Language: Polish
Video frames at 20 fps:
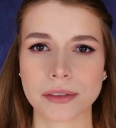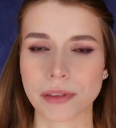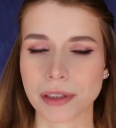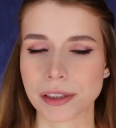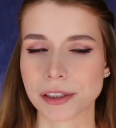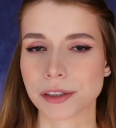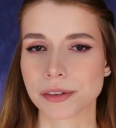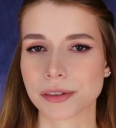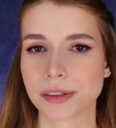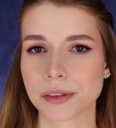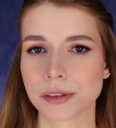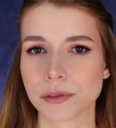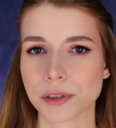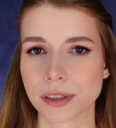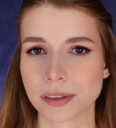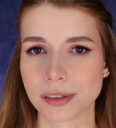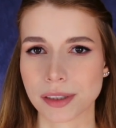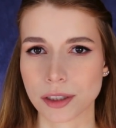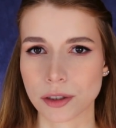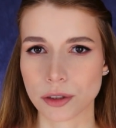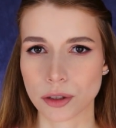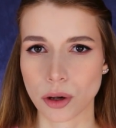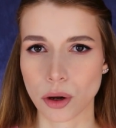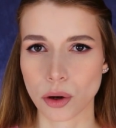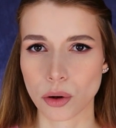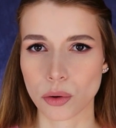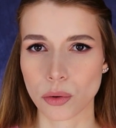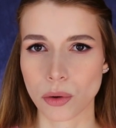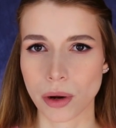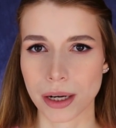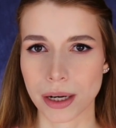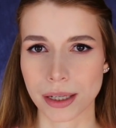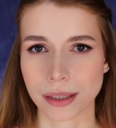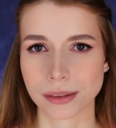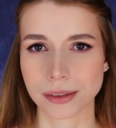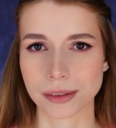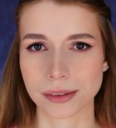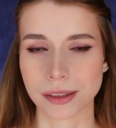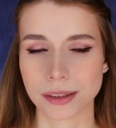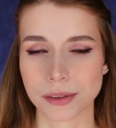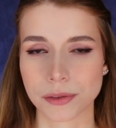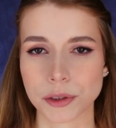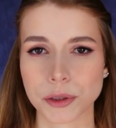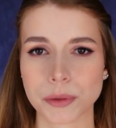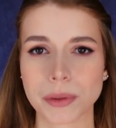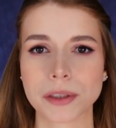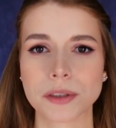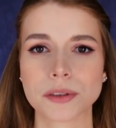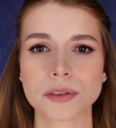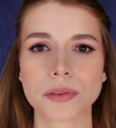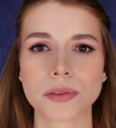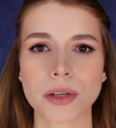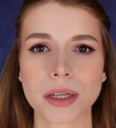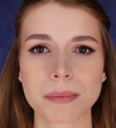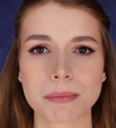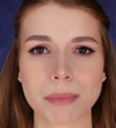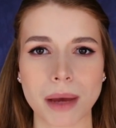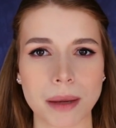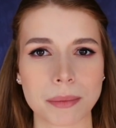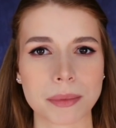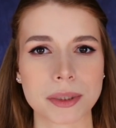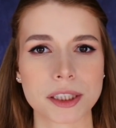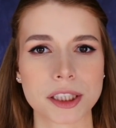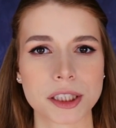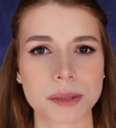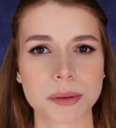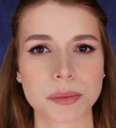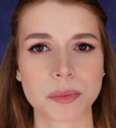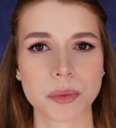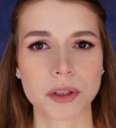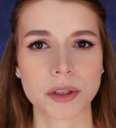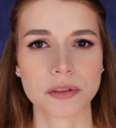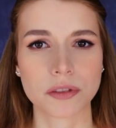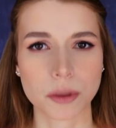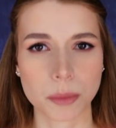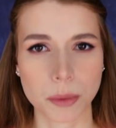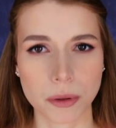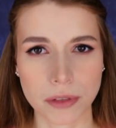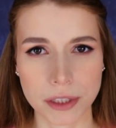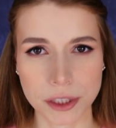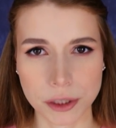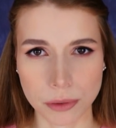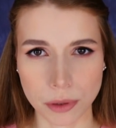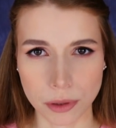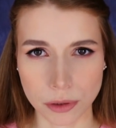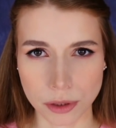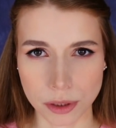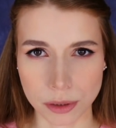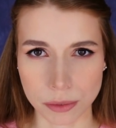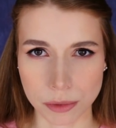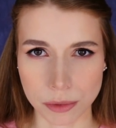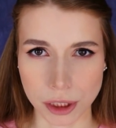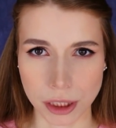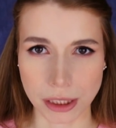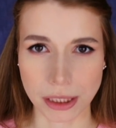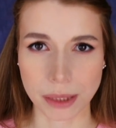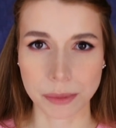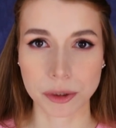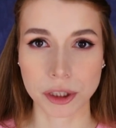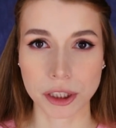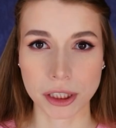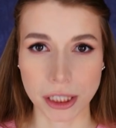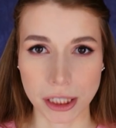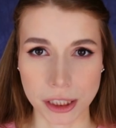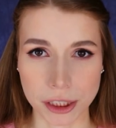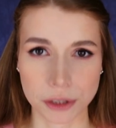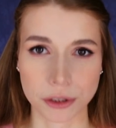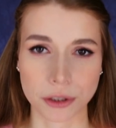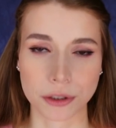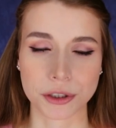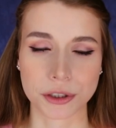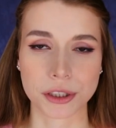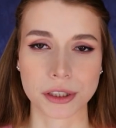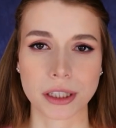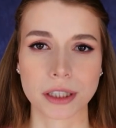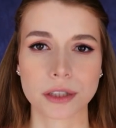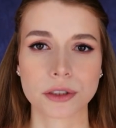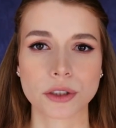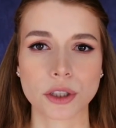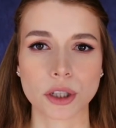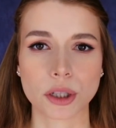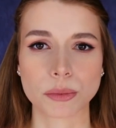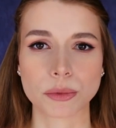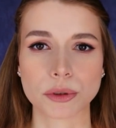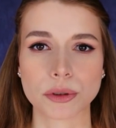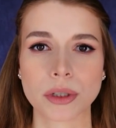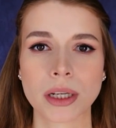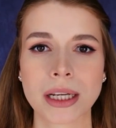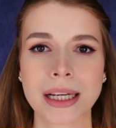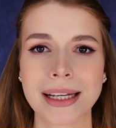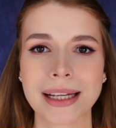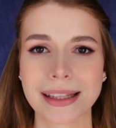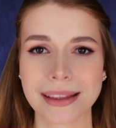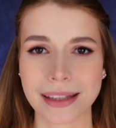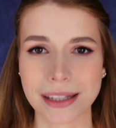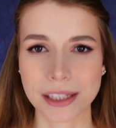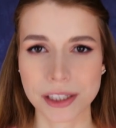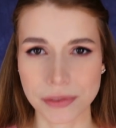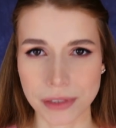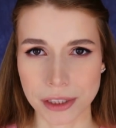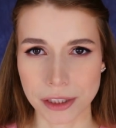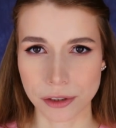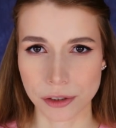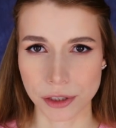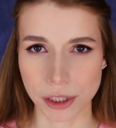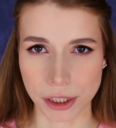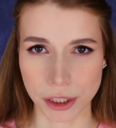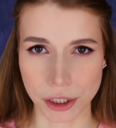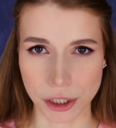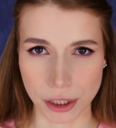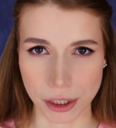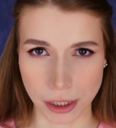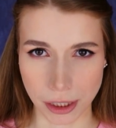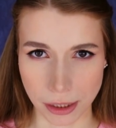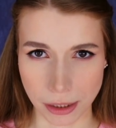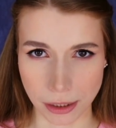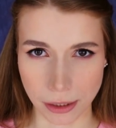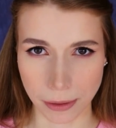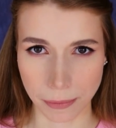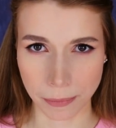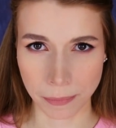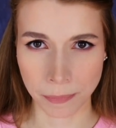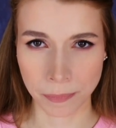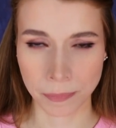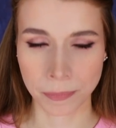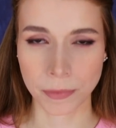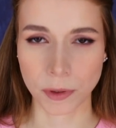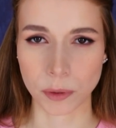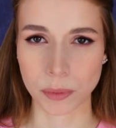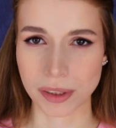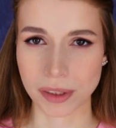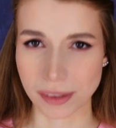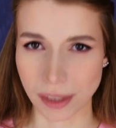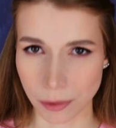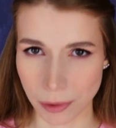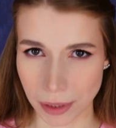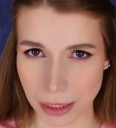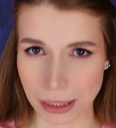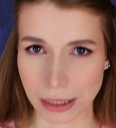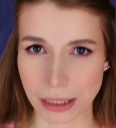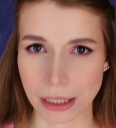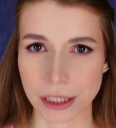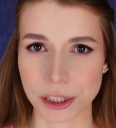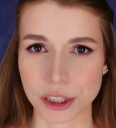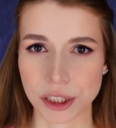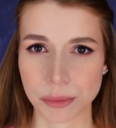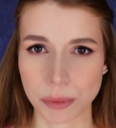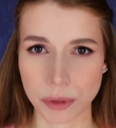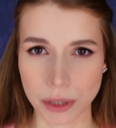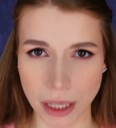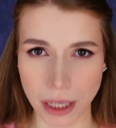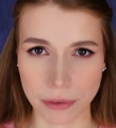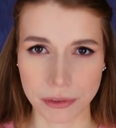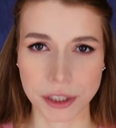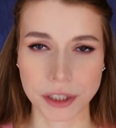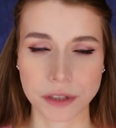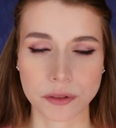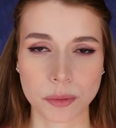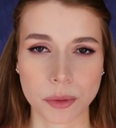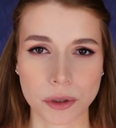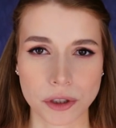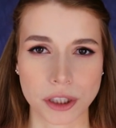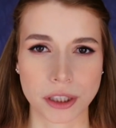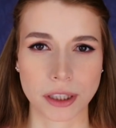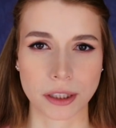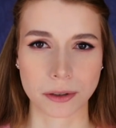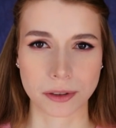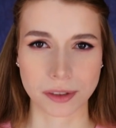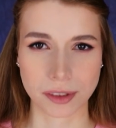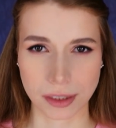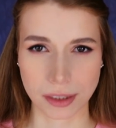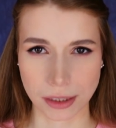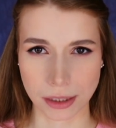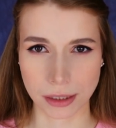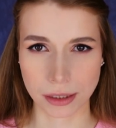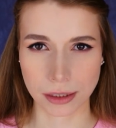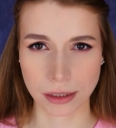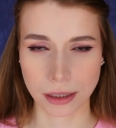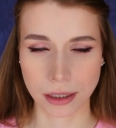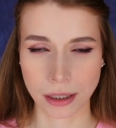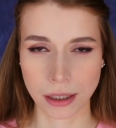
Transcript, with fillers: 2020 roku Alexis zadzwoniła do swojej mamy, żeby poinformować ją o tym, że nie przyjedzie do rodzinnego domu na święto dziękczynienia. Obiecała jednak, że pojawi się w Boże Narodzenie.